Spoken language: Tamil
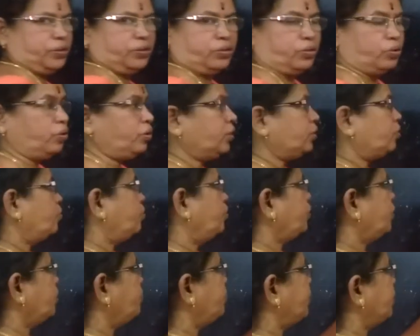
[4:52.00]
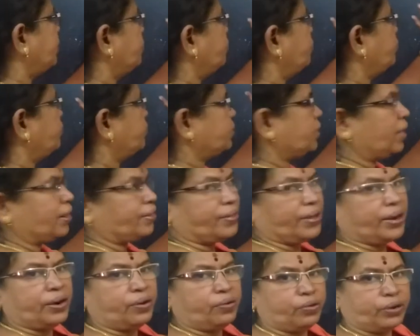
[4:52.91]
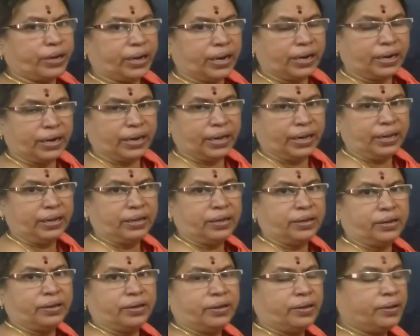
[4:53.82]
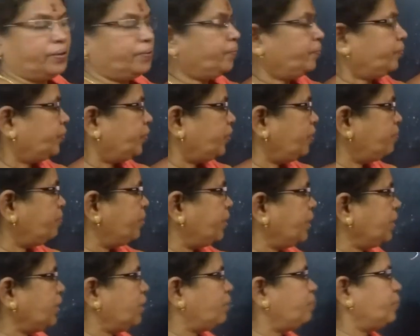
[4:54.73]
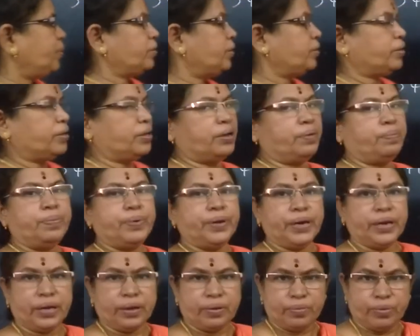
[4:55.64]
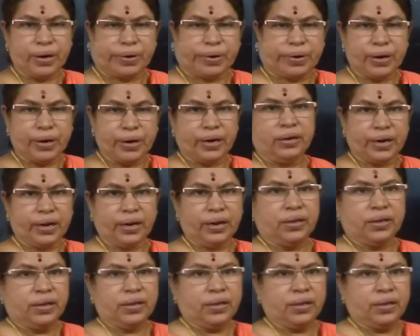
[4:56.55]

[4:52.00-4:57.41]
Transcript: ஸோ கொடுக்கப்பட்ட ஒரு சாதாரண ஒரு எண்ணெய் இந்த மாதிரி நம்மளுடைய பிரிக்க முடியுமானால்